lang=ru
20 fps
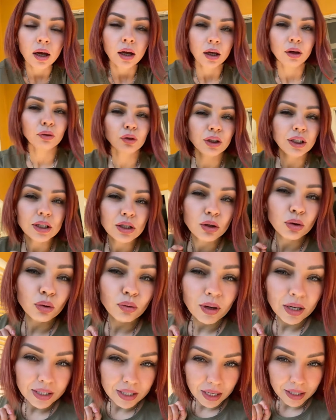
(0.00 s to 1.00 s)
И вот если у
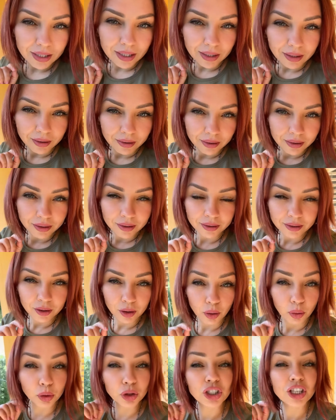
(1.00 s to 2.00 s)
вас они
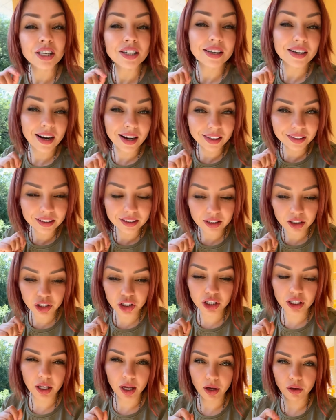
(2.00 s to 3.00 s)
очень рано
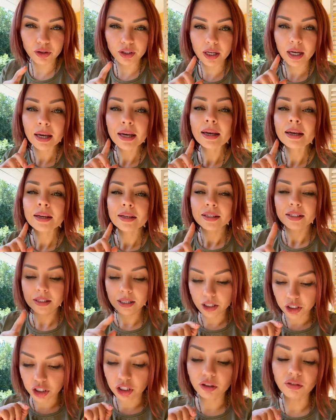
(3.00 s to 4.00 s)
начинаются,
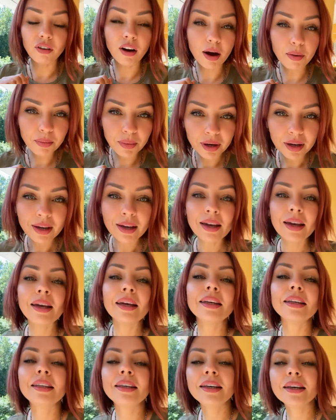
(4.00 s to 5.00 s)
значит, вам
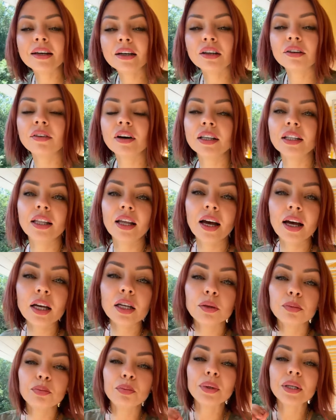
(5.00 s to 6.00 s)
не
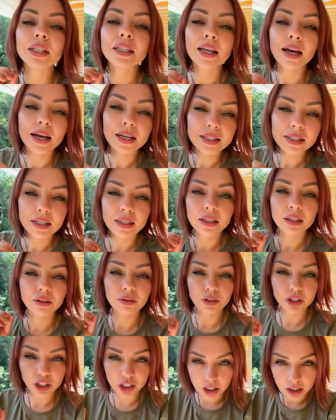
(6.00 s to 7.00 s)
хватает питательных
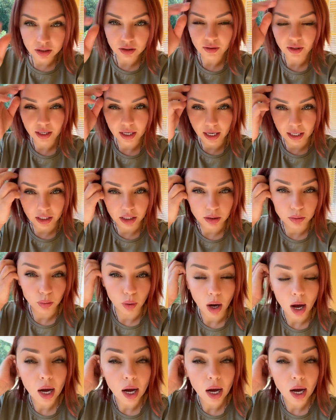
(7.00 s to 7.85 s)
веществ организму.